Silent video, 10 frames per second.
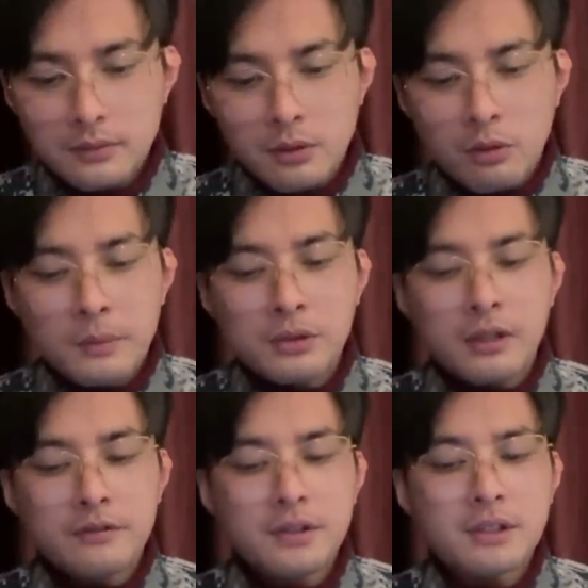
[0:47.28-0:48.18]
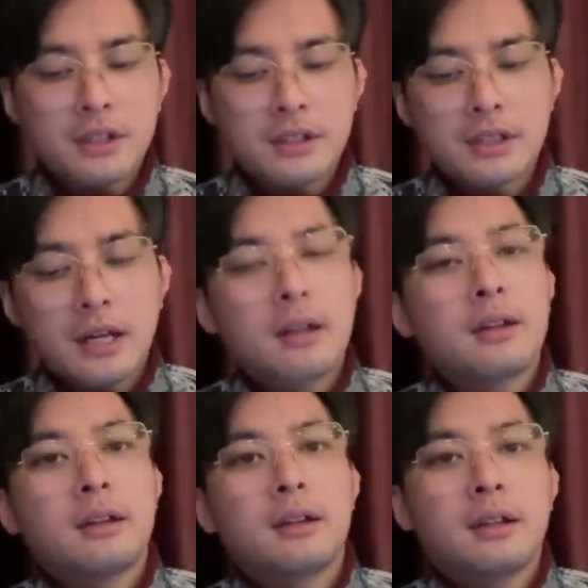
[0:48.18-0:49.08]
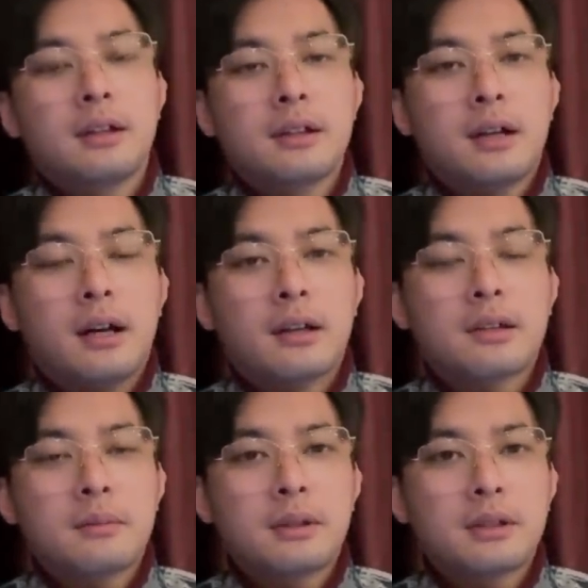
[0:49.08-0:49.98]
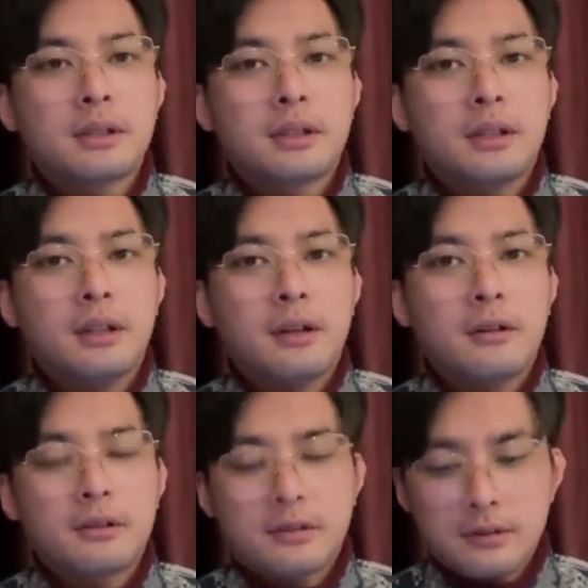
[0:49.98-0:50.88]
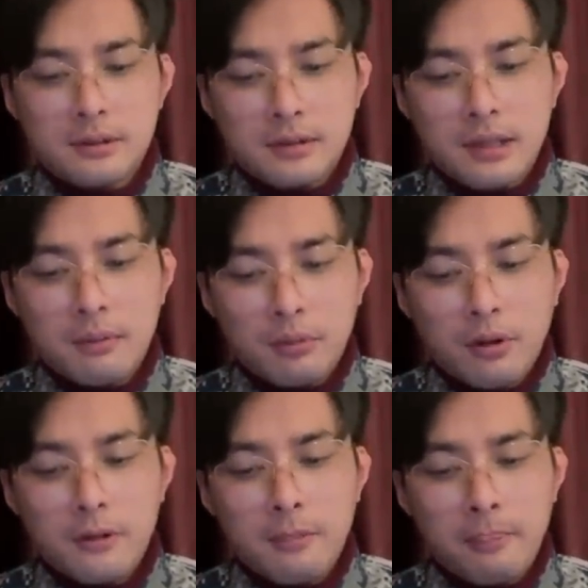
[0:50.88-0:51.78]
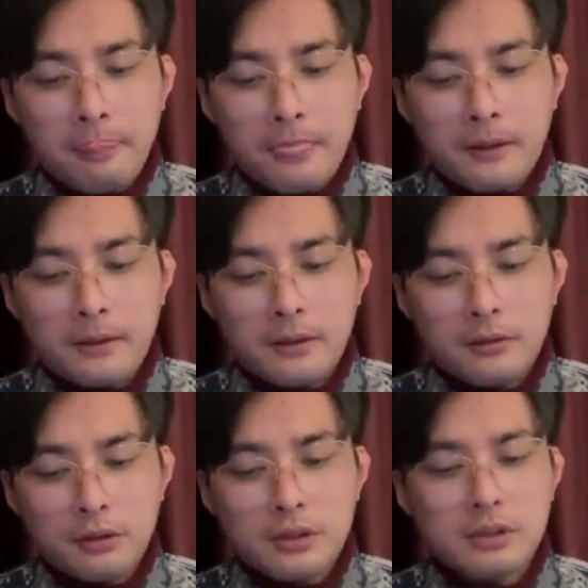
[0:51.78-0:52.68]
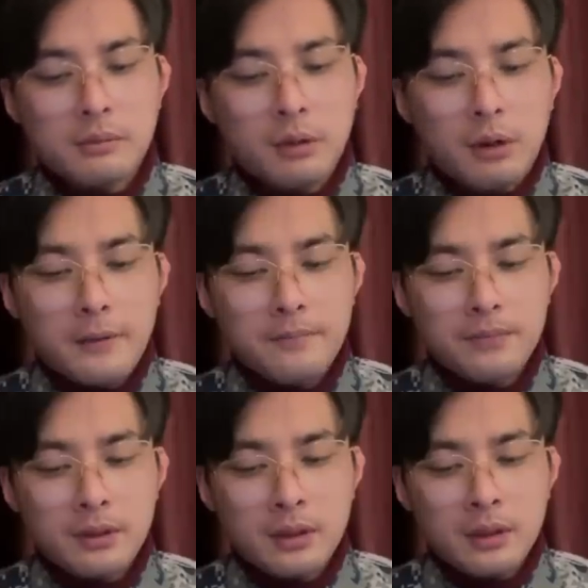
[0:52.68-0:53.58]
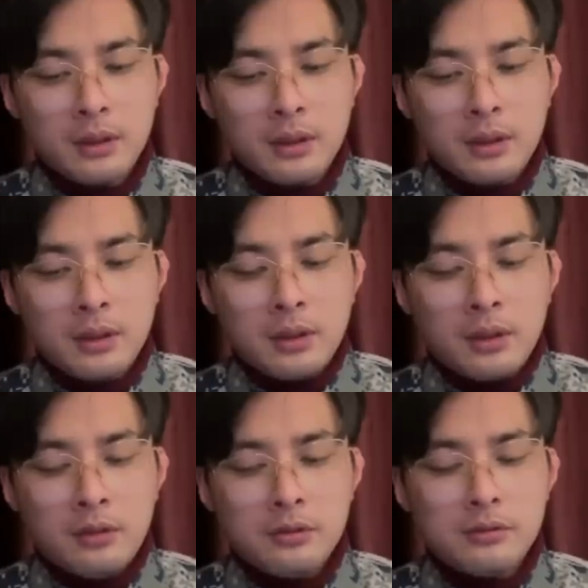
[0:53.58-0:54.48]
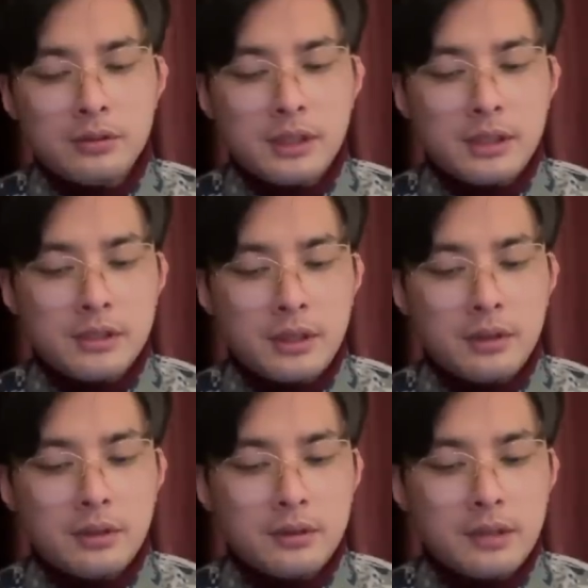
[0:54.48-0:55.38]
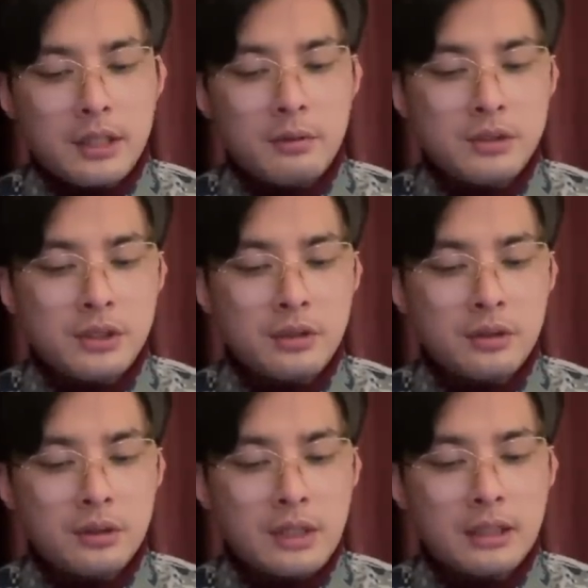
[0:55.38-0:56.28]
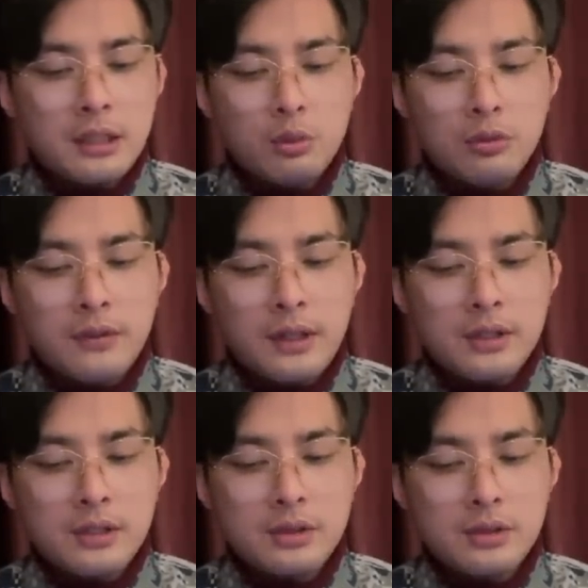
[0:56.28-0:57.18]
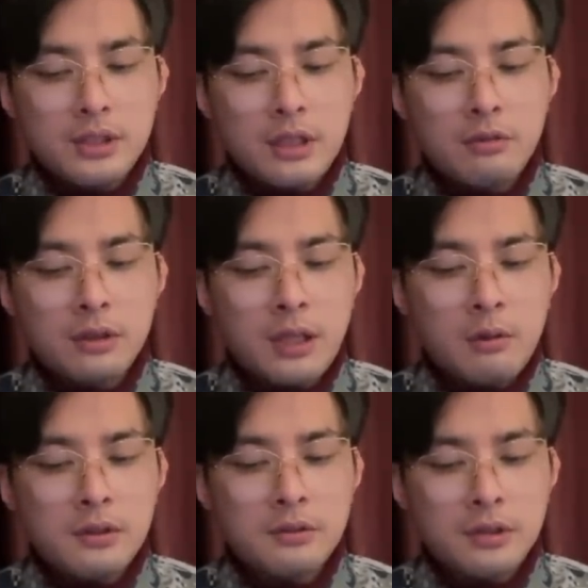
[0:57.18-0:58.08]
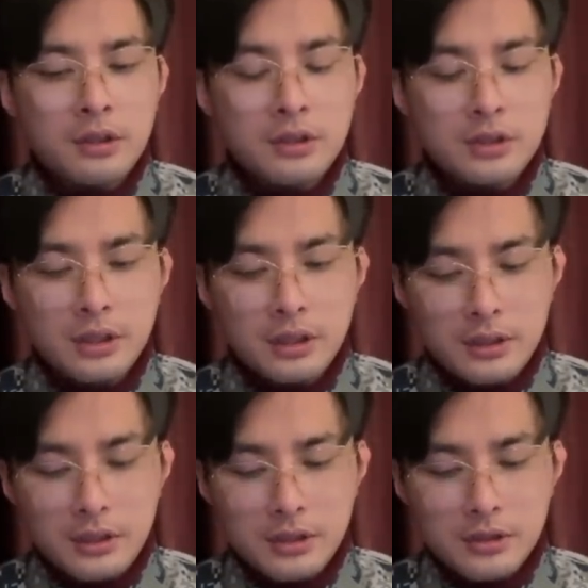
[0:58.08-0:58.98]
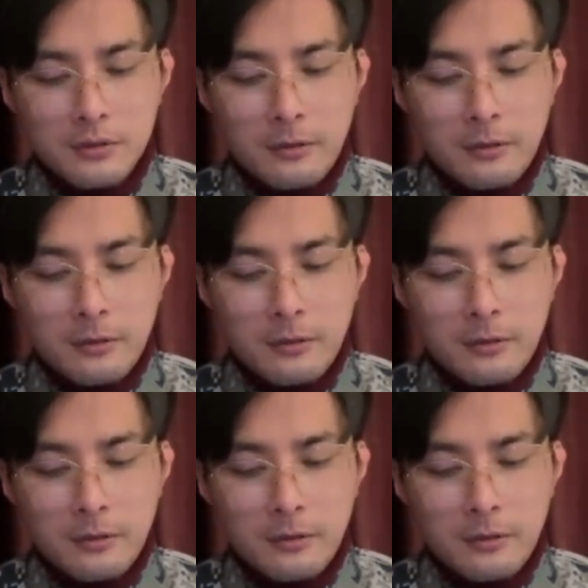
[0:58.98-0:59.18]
我们就来分享一下啊，咱们的这个菜婆说的是什么话？红中建交，蔡英文称打压无法减损台湾走向世界的意志。